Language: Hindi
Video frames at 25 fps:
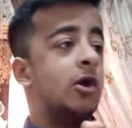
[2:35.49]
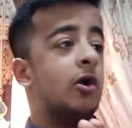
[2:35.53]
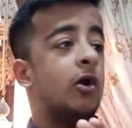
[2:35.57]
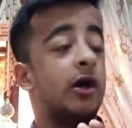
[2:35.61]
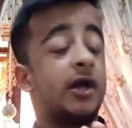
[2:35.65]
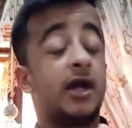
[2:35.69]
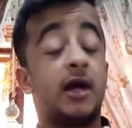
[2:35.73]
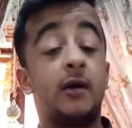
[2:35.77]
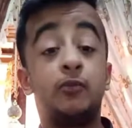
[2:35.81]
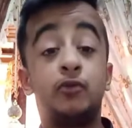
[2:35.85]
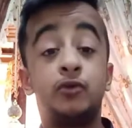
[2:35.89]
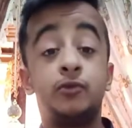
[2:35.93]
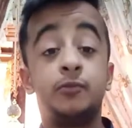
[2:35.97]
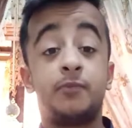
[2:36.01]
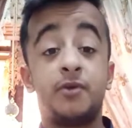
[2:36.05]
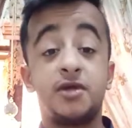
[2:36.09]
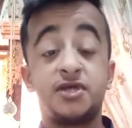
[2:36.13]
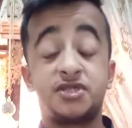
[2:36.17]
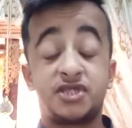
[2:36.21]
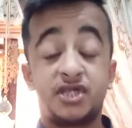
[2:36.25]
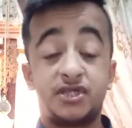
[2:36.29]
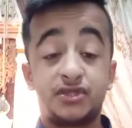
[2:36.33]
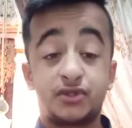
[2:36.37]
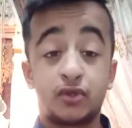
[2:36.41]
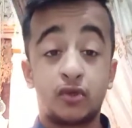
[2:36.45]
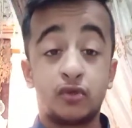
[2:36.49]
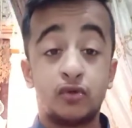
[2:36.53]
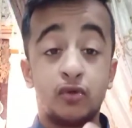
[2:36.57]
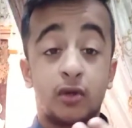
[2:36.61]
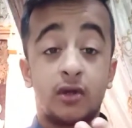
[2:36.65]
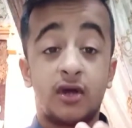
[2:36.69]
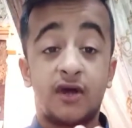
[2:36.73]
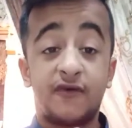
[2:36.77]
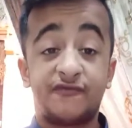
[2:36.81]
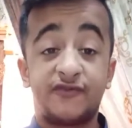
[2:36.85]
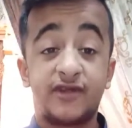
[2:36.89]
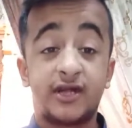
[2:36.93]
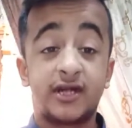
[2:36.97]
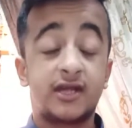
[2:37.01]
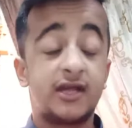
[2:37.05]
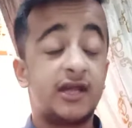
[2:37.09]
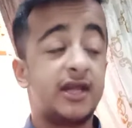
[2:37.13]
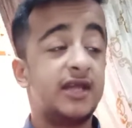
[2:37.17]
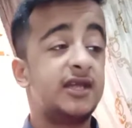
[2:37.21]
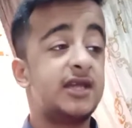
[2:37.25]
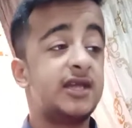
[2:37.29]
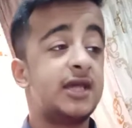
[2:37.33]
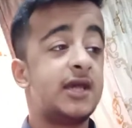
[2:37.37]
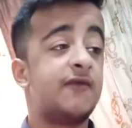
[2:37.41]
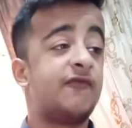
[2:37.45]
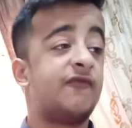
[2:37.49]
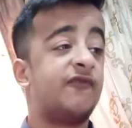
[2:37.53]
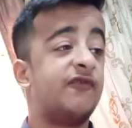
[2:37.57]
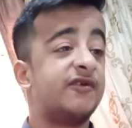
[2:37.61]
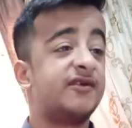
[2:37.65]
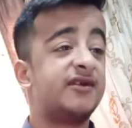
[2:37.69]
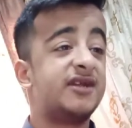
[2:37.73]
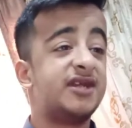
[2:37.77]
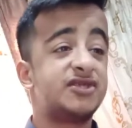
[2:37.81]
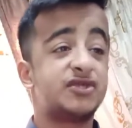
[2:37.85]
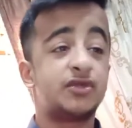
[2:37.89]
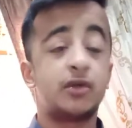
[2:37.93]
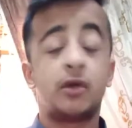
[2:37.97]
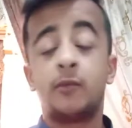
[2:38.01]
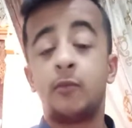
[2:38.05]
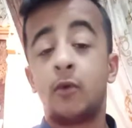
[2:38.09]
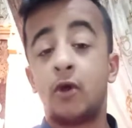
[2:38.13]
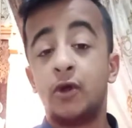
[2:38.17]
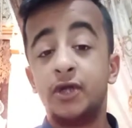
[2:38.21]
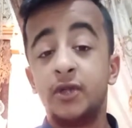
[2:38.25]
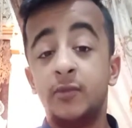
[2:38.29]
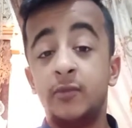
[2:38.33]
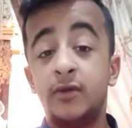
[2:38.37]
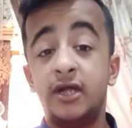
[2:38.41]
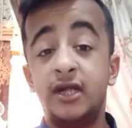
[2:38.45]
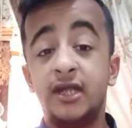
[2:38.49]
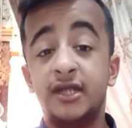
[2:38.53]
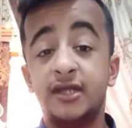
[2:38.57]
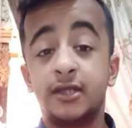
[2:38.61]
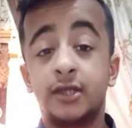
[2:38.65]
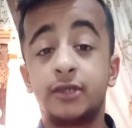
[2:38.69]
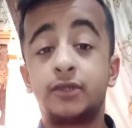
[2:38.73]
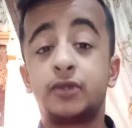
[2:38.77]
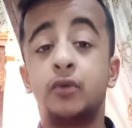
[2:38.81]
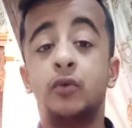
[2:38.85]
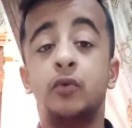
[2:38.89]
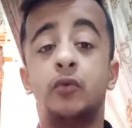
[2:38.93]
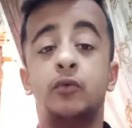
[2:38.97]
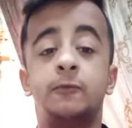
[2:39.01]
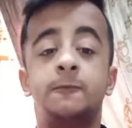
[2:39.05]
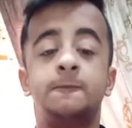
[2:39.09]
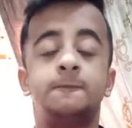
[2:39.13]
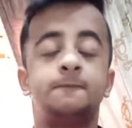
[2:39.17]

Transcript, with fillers: और हम उन पेशेंट्स को लुक आफ्टर करेंगे फिटनेस और बॉडी बिल्डिंग के थ्रू